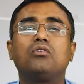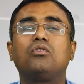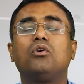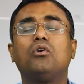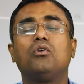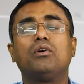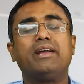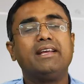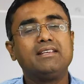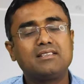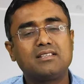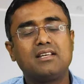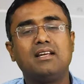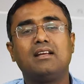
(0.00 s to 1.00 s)
तो
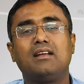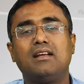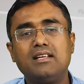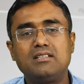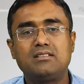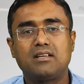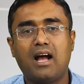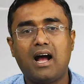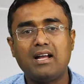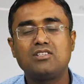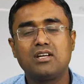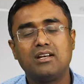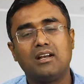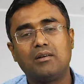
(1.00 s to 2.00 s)
इसकी इस
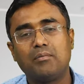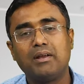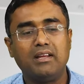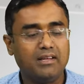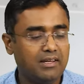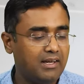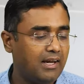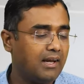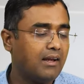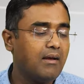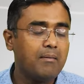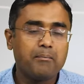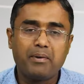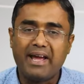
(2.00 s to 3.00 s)
आज की डेट में ये
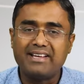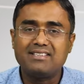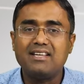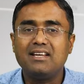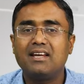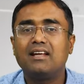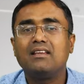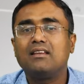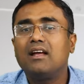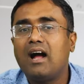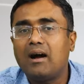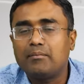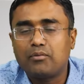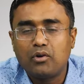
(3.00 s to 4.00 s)
प्राइसिंग के अंदर
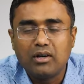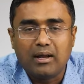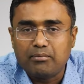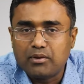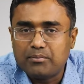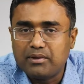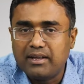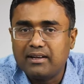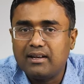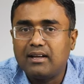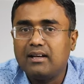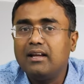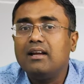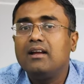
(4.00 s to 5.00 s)
आपको लैपटॉप देखने
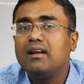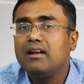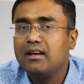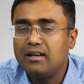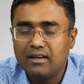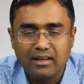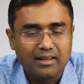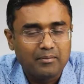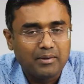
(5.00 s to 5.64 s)
के लिए नहीं